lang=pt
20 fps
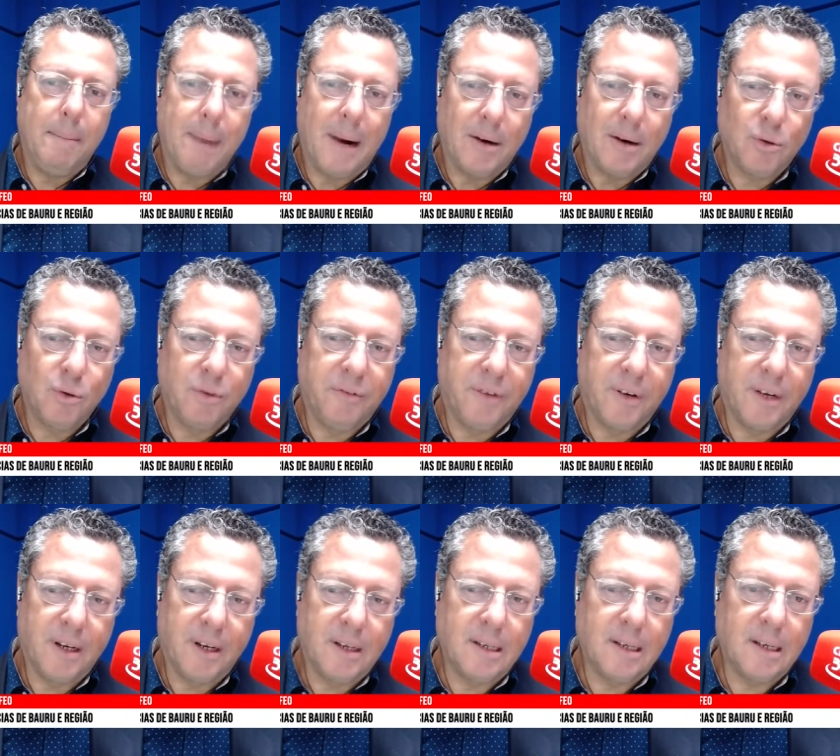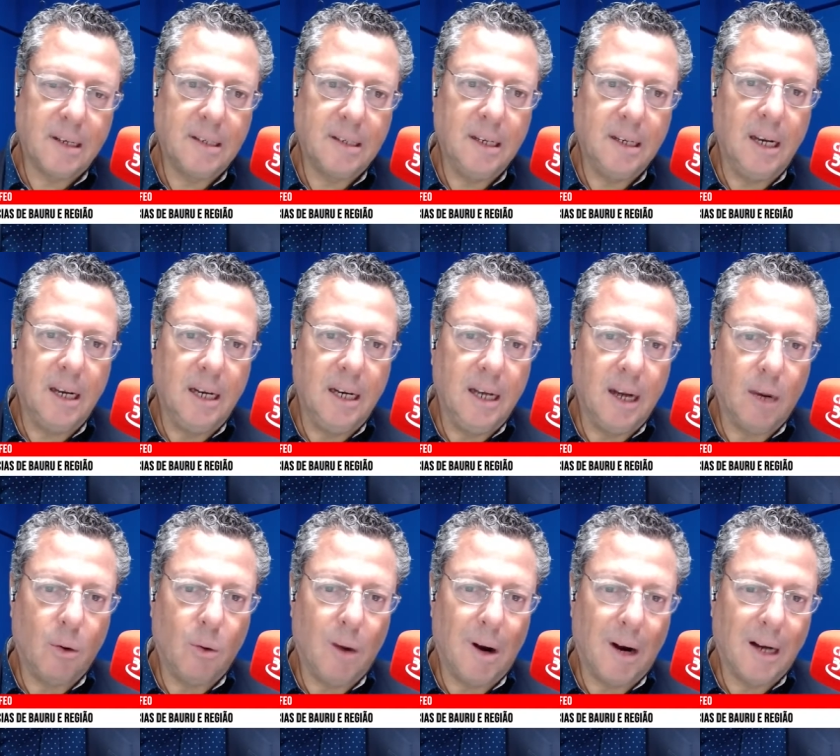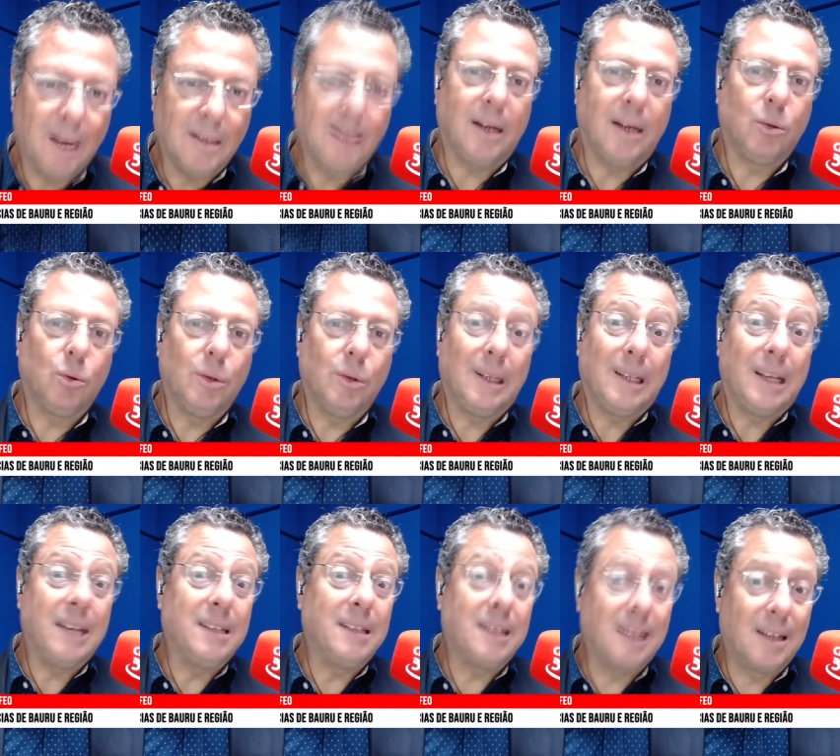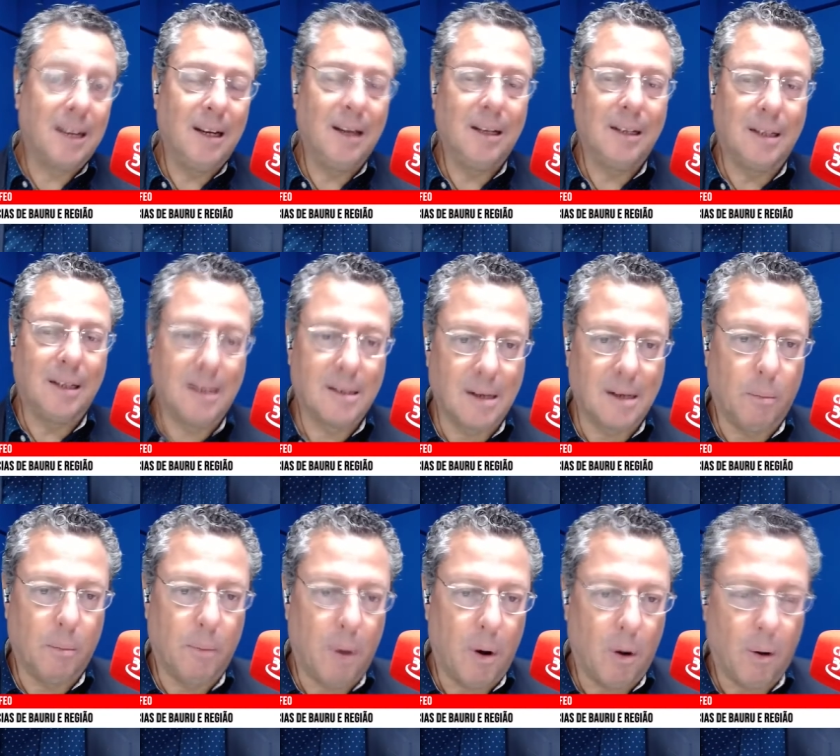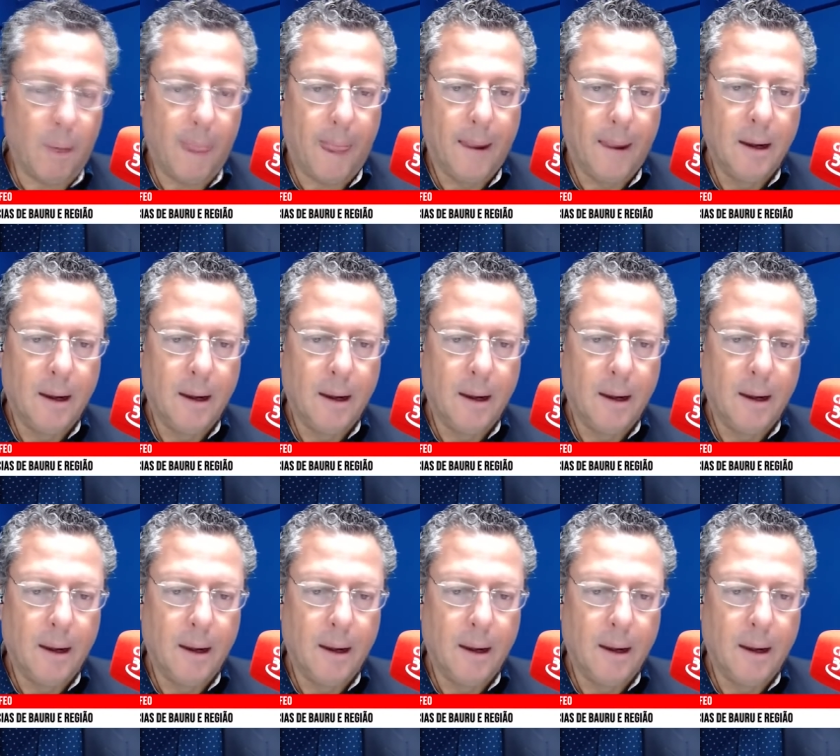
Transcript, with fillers: Márcio França seguiria com a candidatura da esquerda em São Paulo.